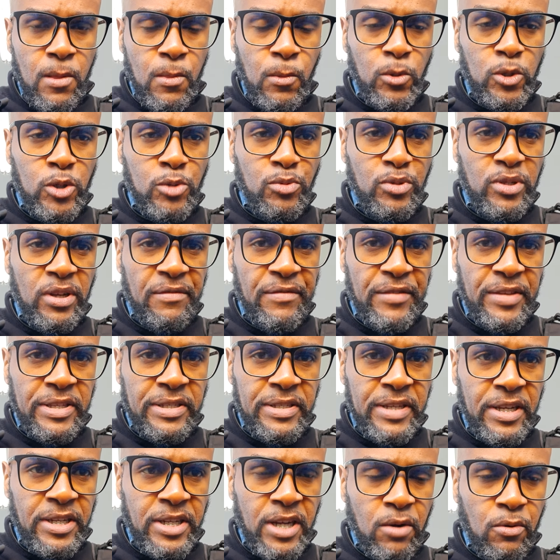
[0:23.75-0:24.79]
No último dia
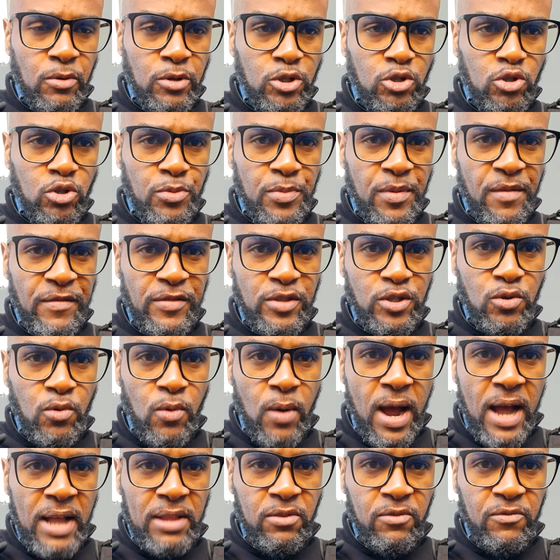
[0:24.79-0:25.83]
26 de agosto de
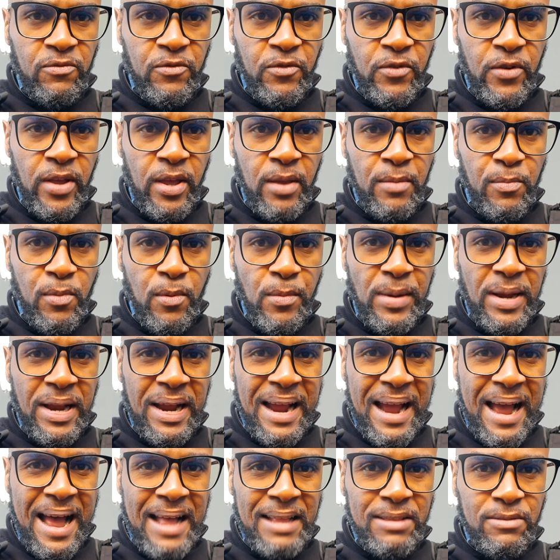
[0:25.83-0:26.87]
2024 foi
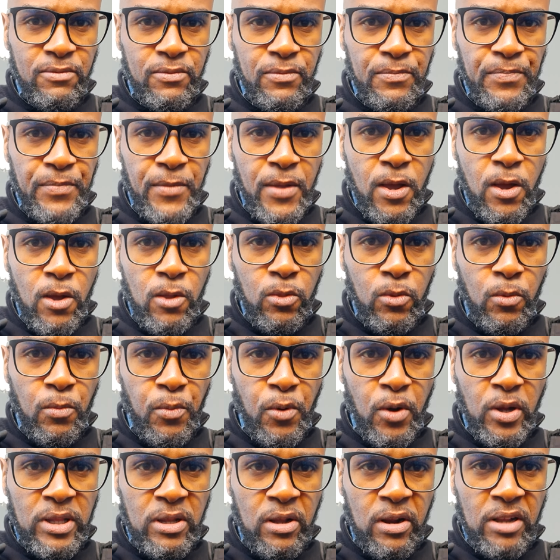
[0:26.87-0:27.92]
publicado no
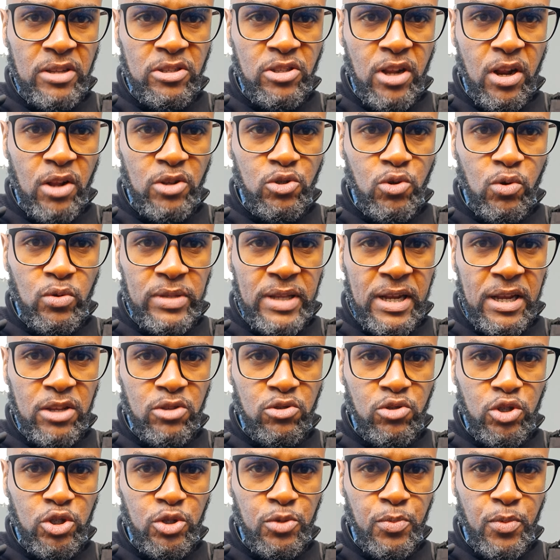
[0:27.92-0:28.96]
Portal Nacional de
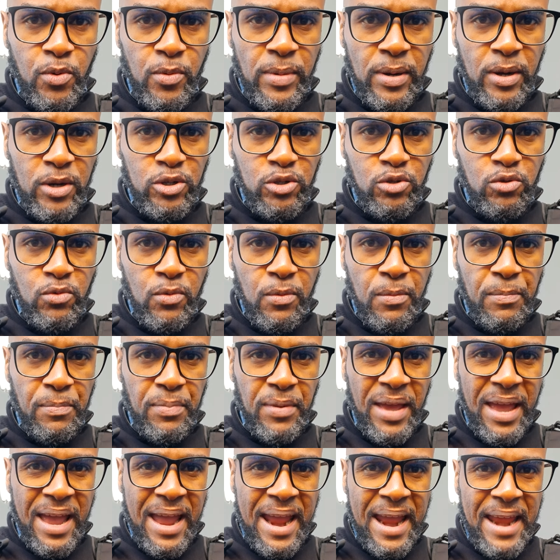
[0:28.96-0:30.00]
Contratações Públicas, o
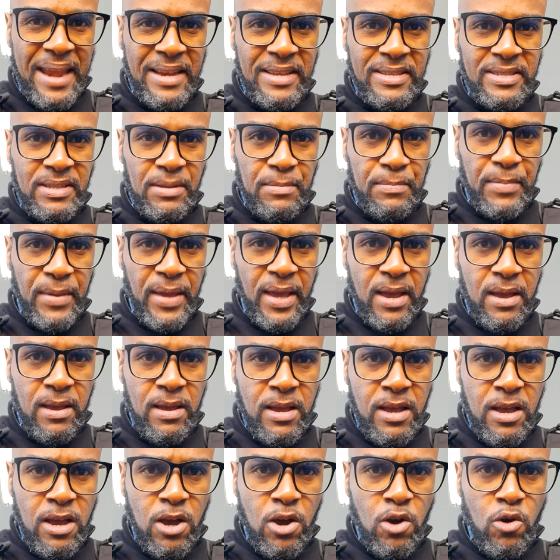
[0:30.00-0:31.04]
PNCP,
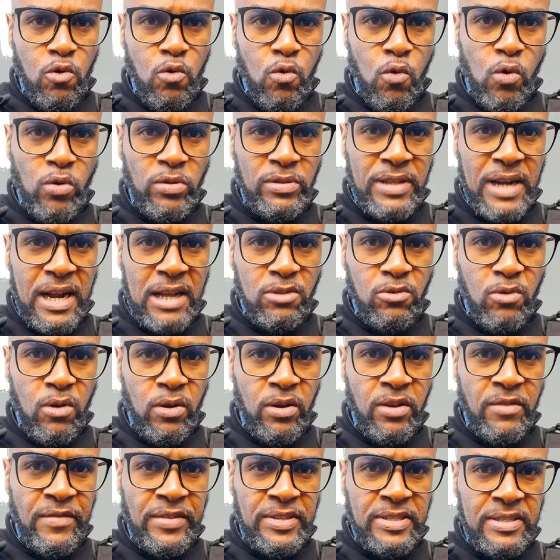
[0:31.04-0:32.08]
o contrato com
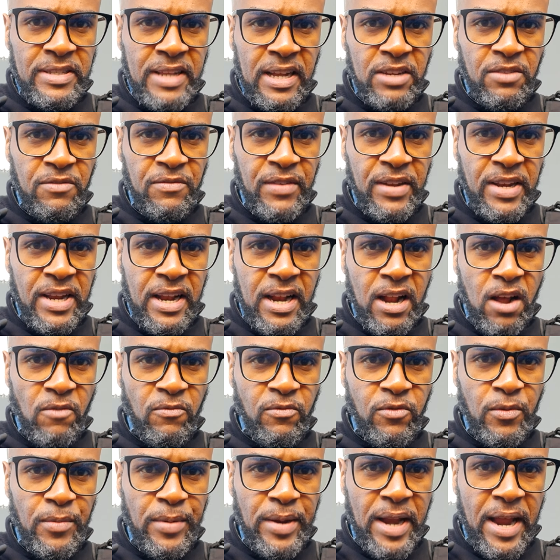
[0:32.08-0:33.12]
a Universidade Federal
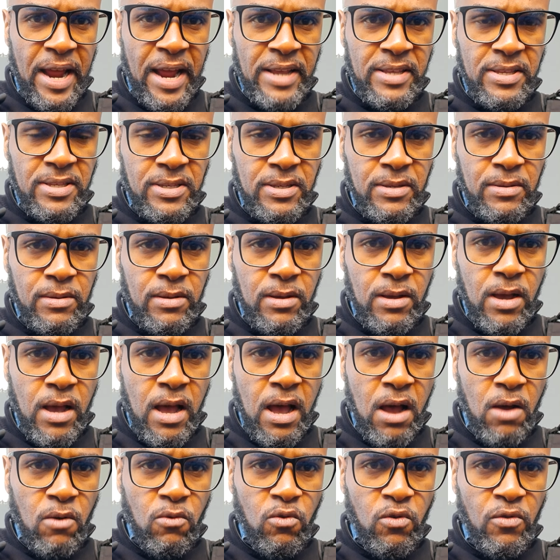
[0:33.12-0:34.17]
Fluminense,
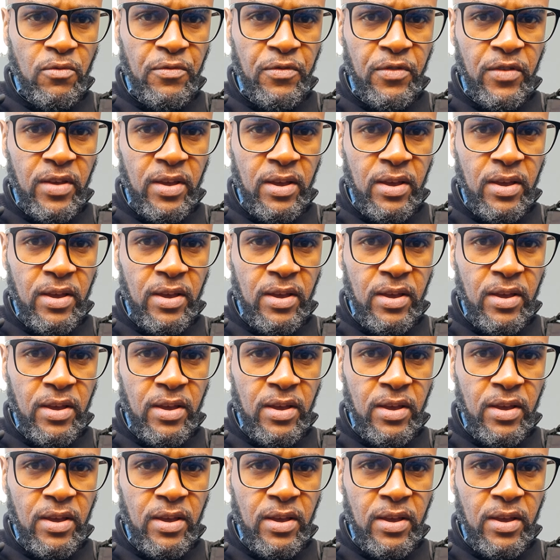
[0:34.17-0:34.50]
a UF.